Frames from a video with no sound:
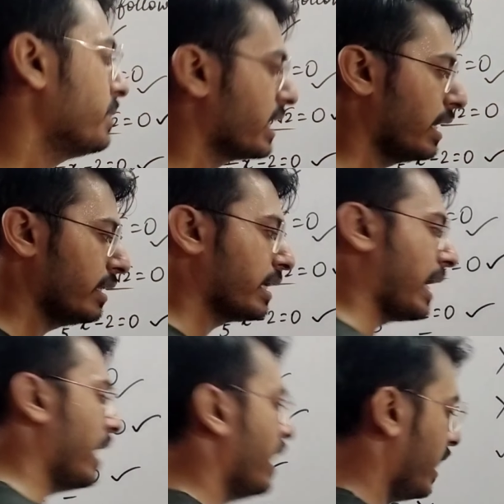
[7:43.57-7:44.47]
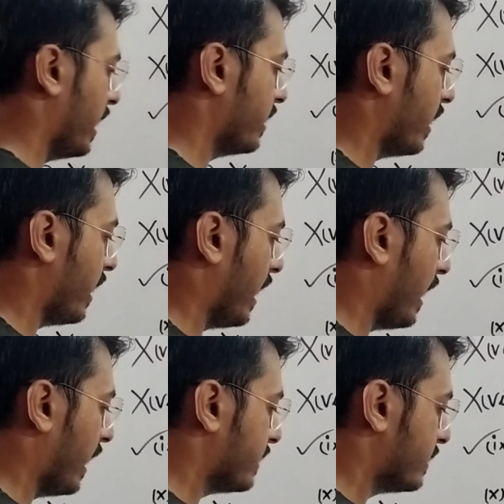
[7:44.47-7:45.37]
अब देखिए इधर क्या है इधर
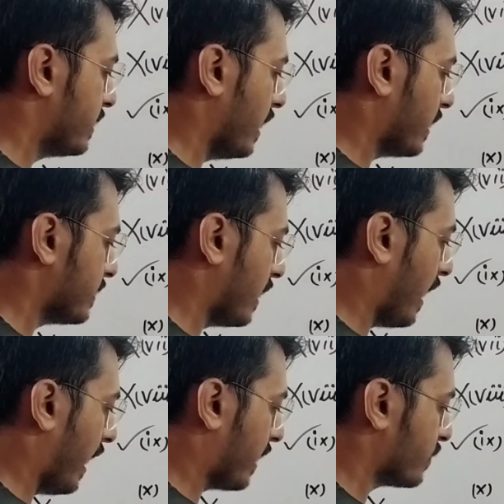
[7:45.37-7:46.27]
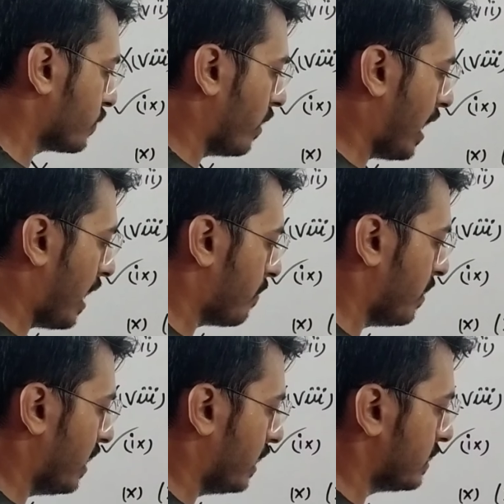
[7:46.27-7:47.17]
है सिक्स एक्स स्क्वायर
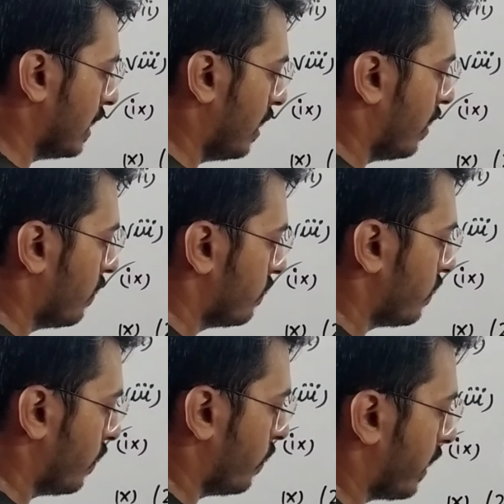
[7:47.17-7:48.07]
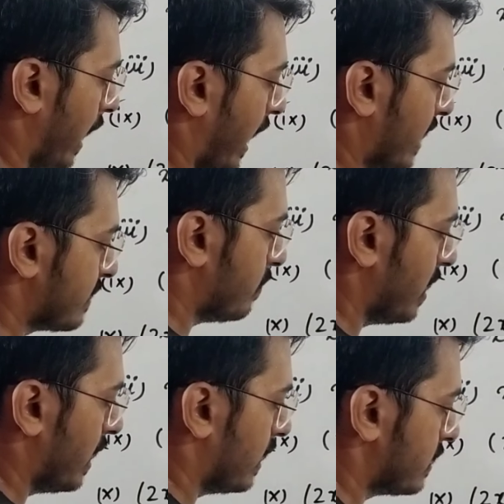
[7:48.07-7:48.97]
प्लस फोर एक्स
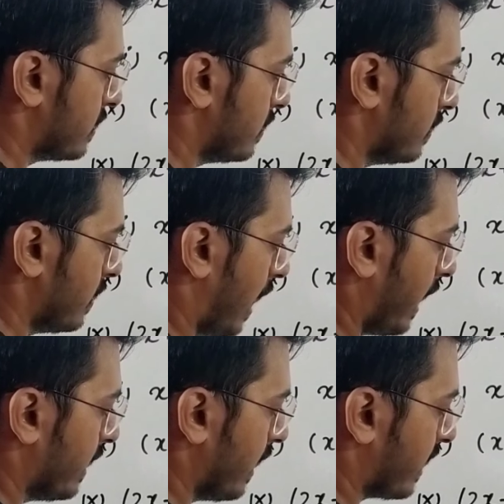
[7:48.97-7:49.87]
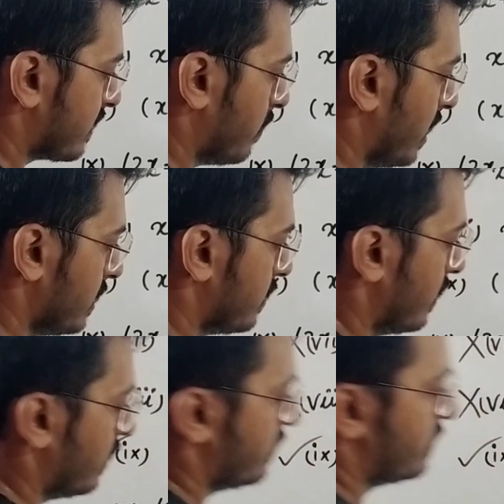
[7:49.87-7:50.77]
प्लस नाइन एक्स प्लस